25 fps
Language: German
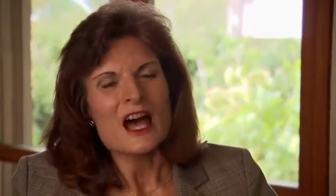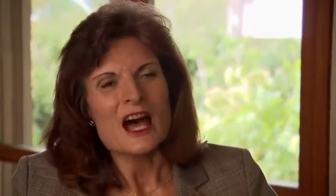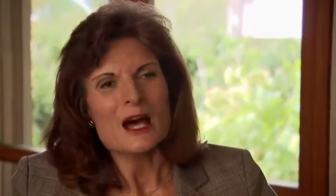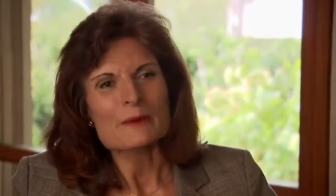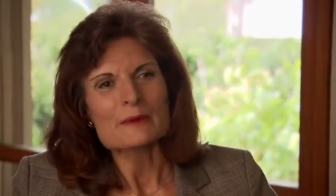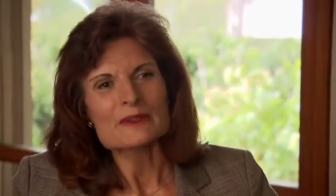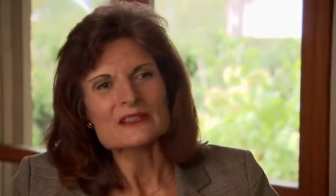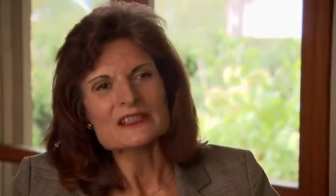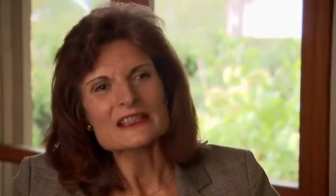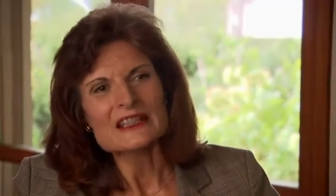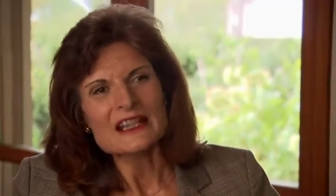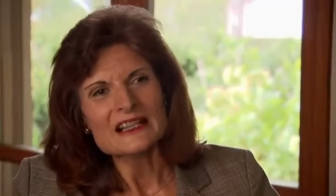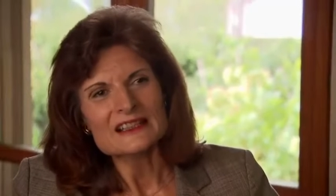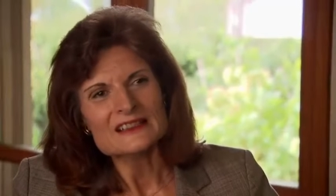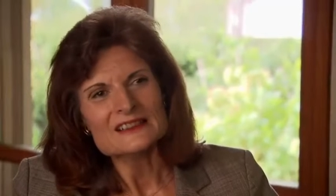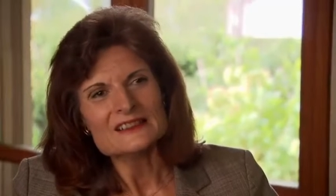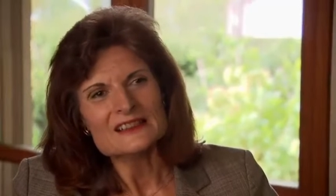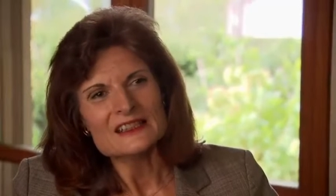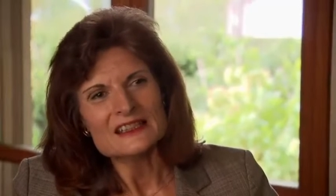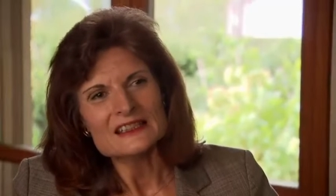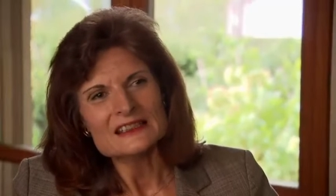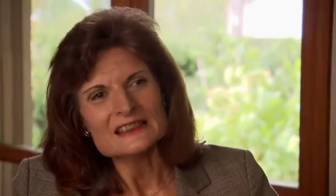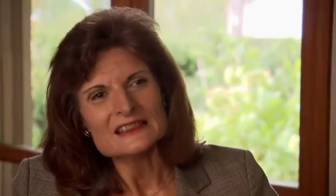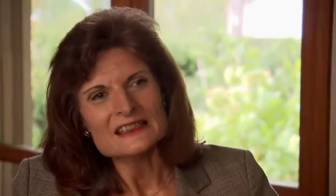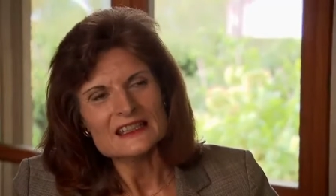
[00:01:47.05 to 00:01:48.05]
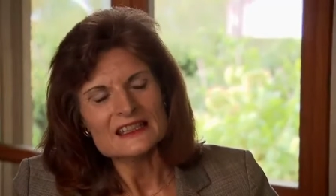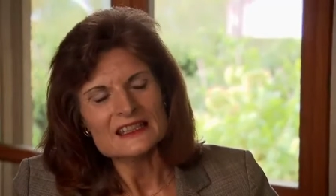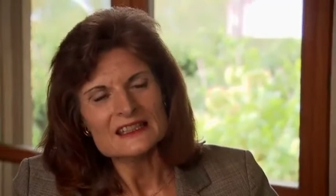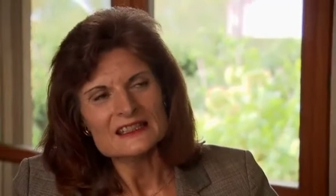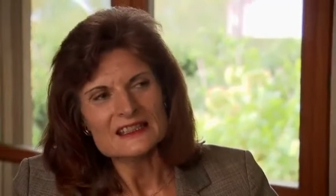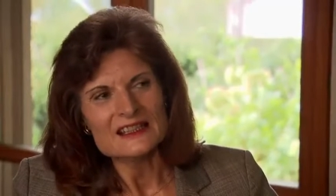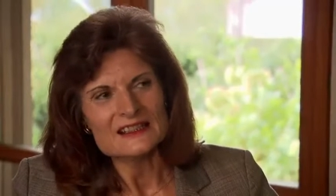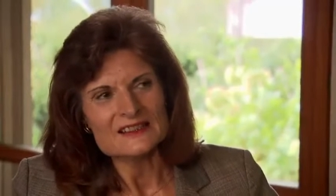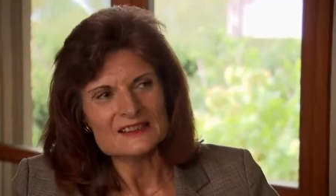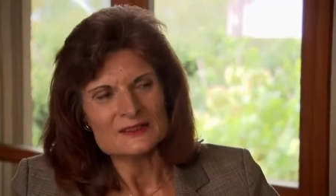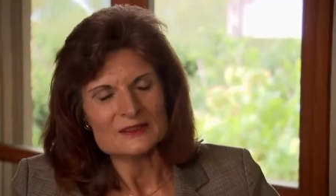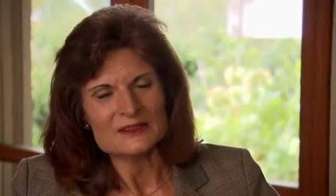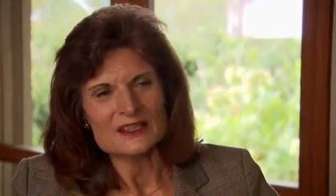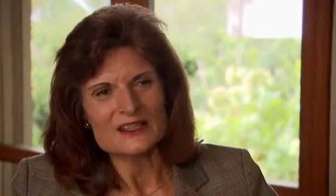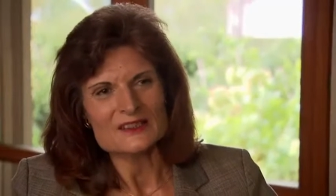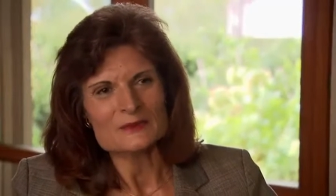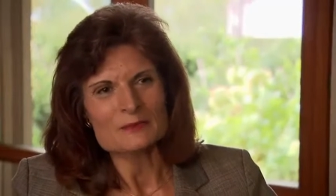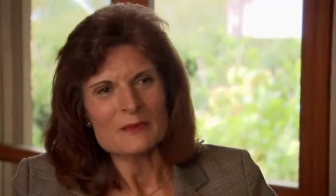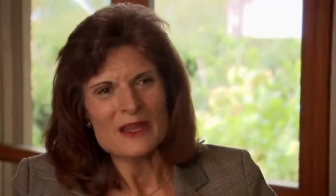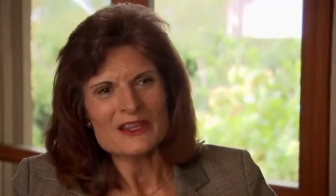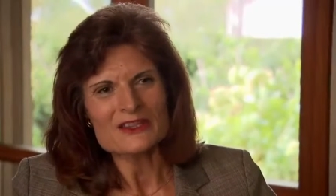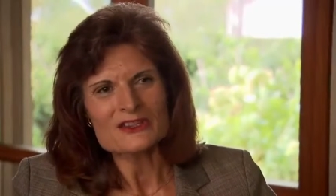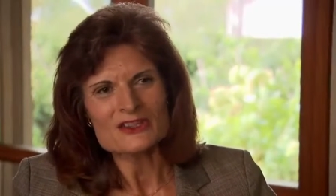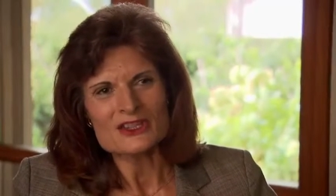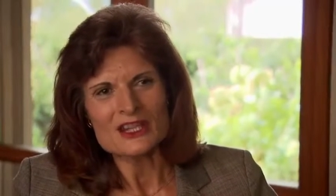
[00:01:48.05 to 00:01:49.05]
Aber die ganze Idee, dass, dass
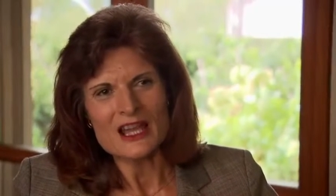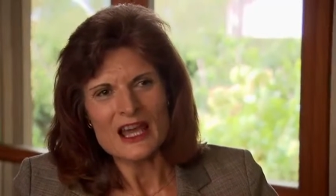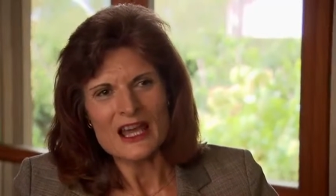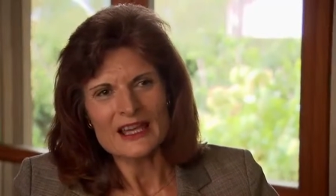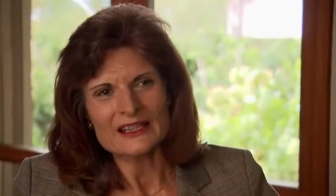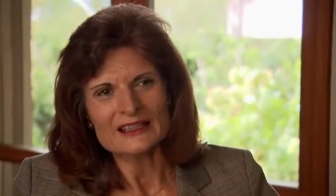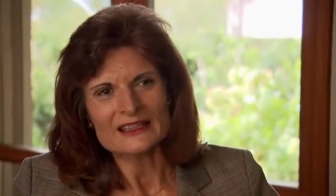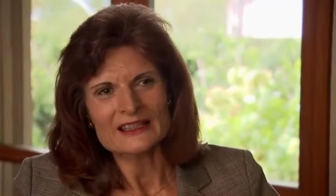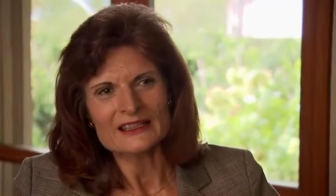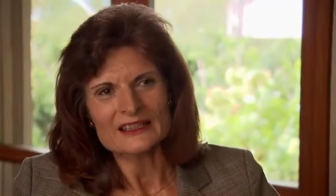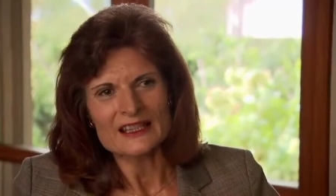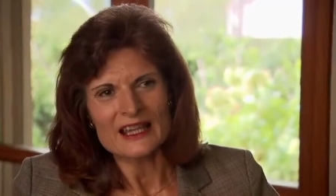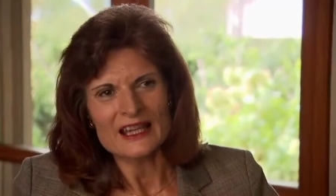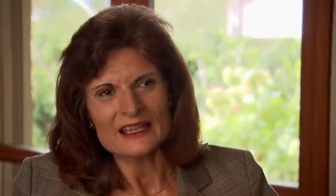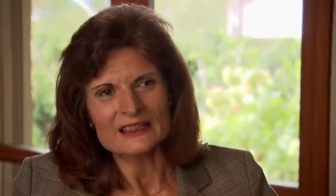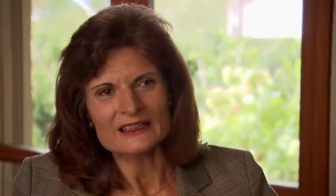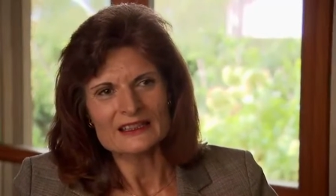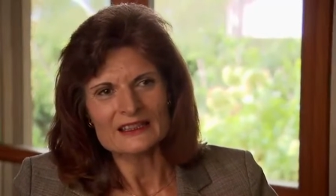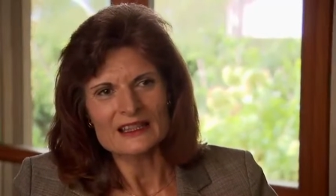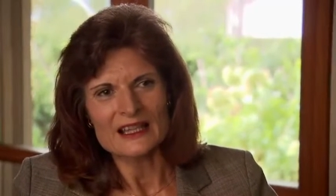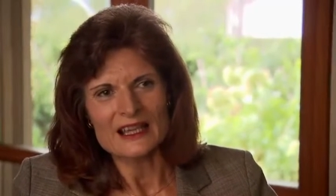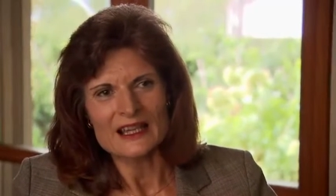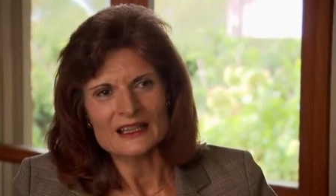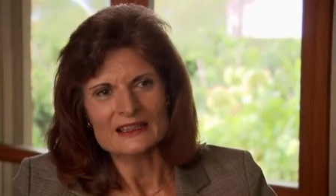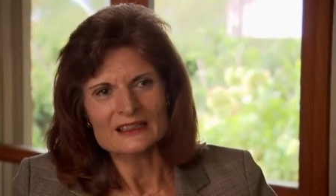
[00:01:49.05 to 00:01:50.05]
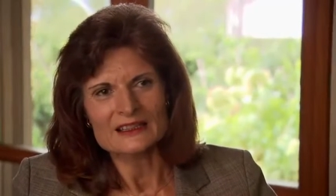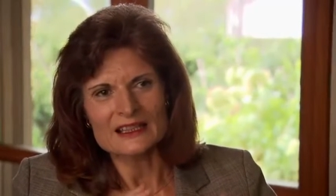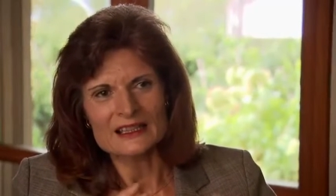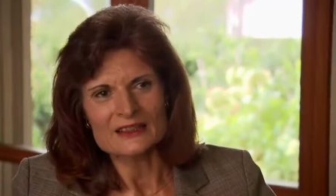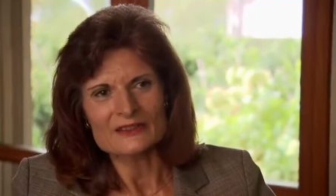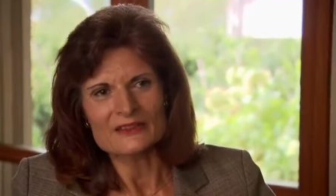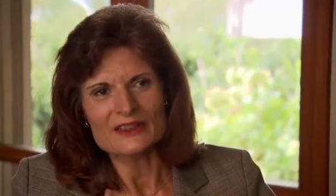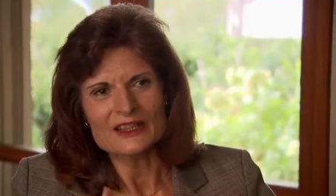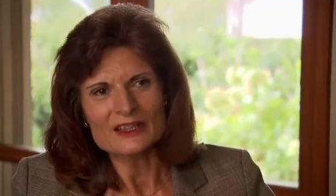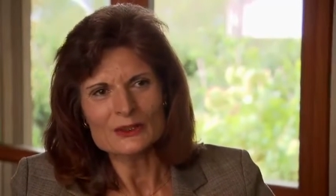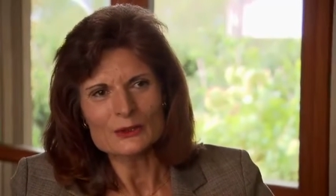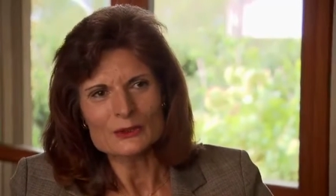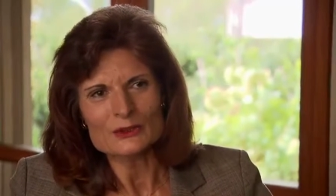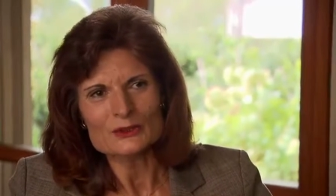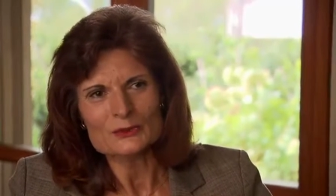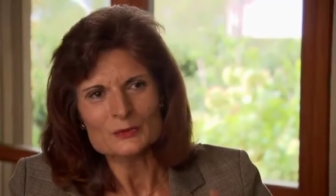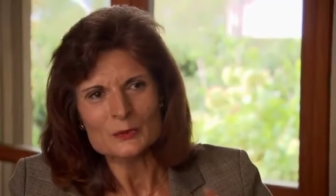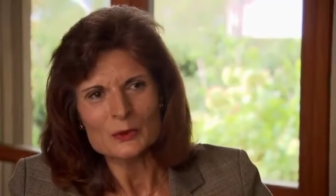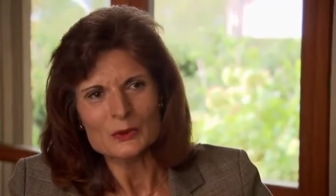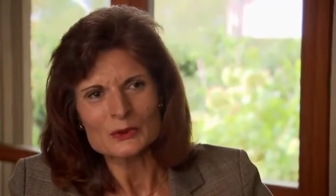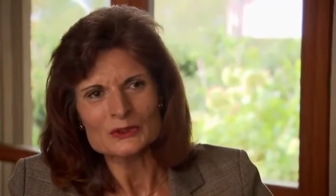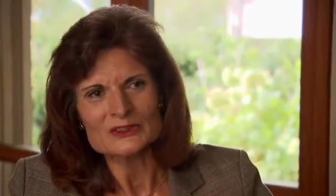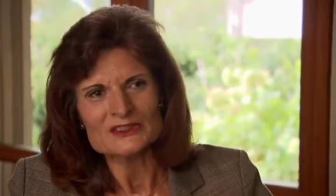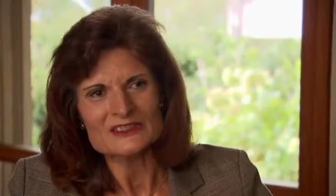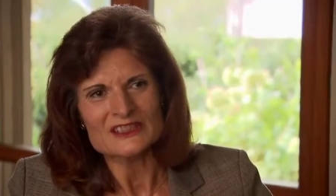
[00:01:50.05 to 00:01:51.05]
Menschen eigentlich einen, einen
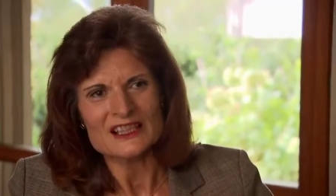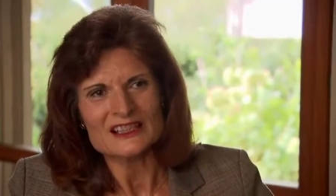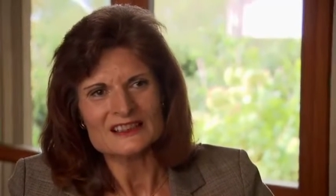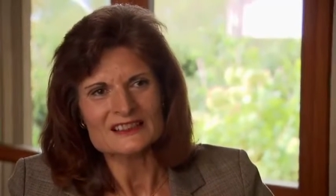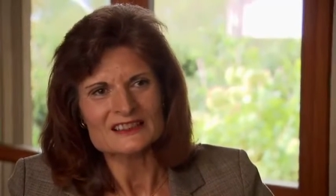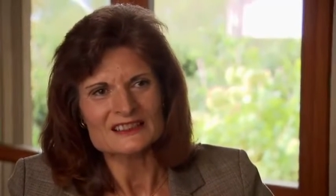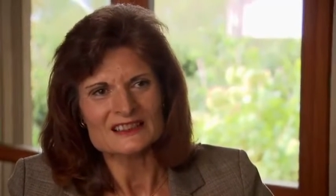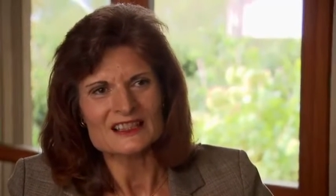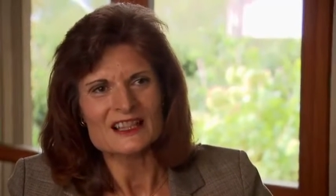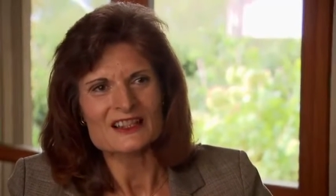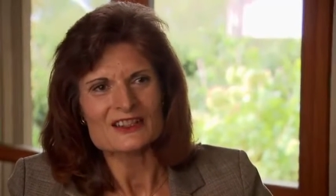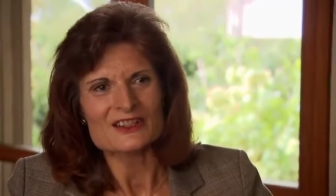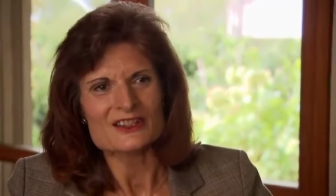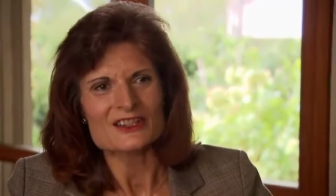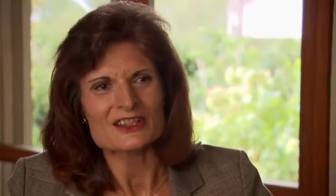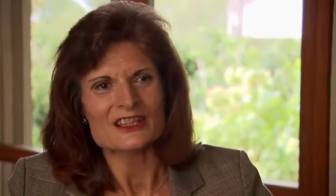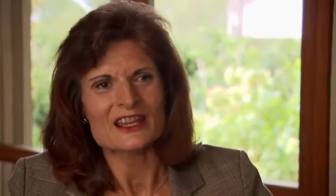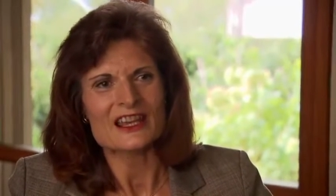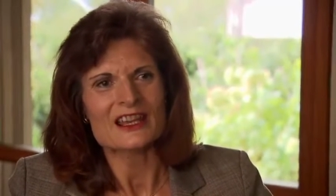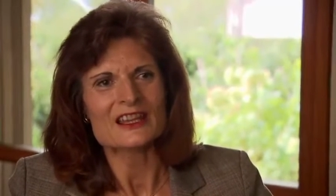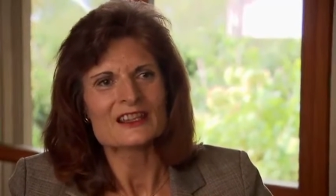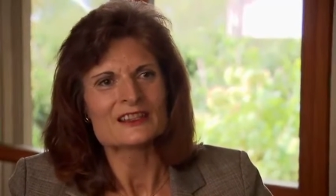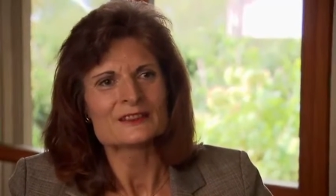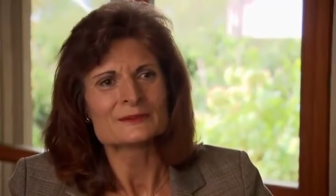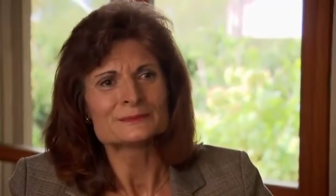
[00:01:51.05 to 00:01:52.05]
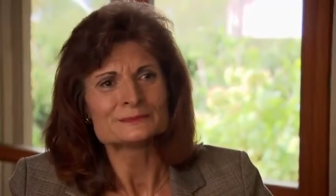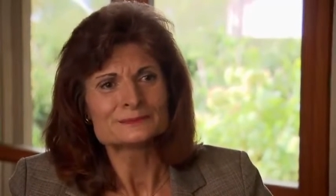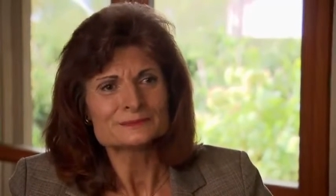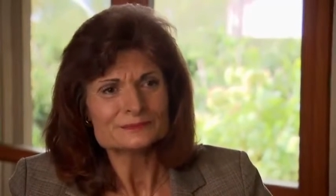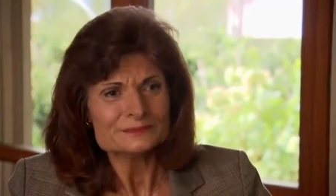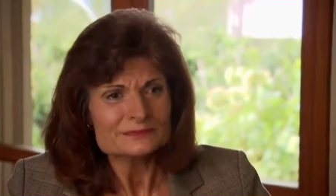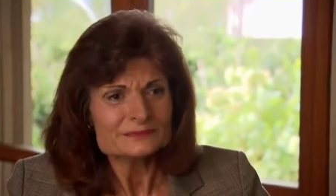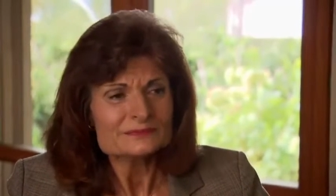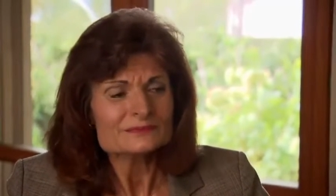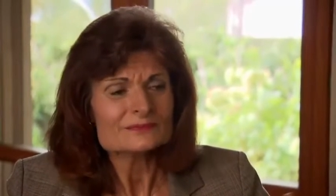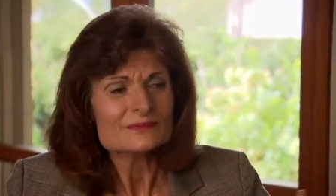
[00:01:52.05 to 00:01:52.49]
Entwicklungsprozess darstellen